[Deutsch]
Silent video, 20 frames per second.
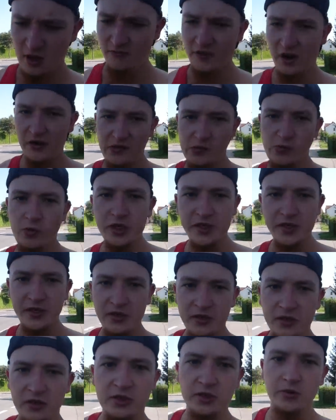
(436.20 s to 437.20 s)
Weil wir
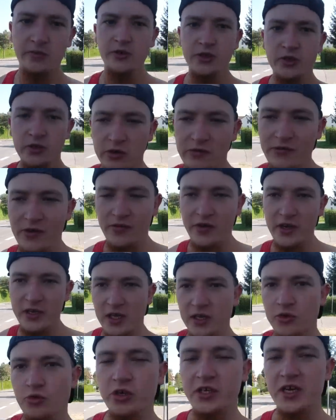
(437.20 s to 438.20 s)
müssen sowieso, wenn wir
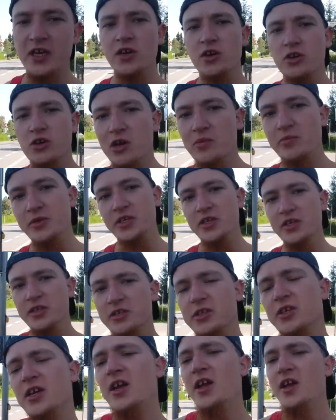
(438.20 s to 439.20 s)
dann dort angekommen
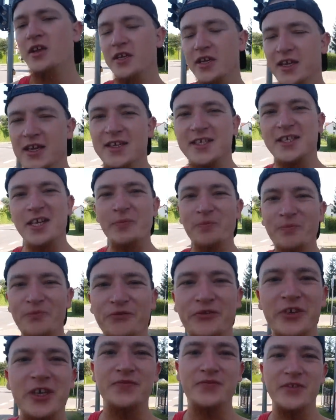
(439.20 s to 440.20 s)
sind, den
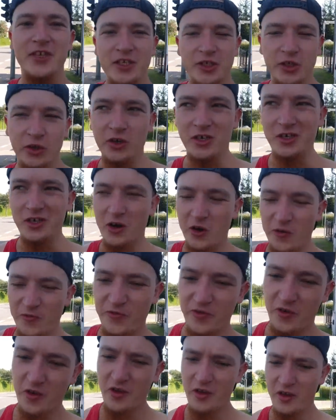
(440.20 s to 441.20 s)
gesamten Weg wieder
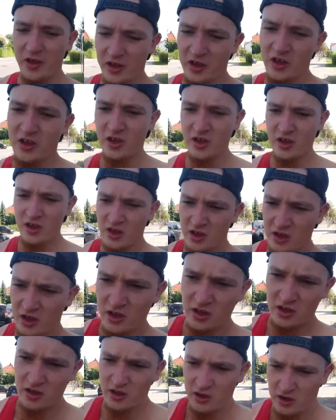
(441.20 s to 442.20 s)
zurücklaufen.
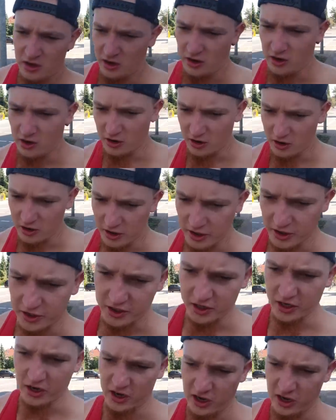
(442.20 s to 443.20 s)
Und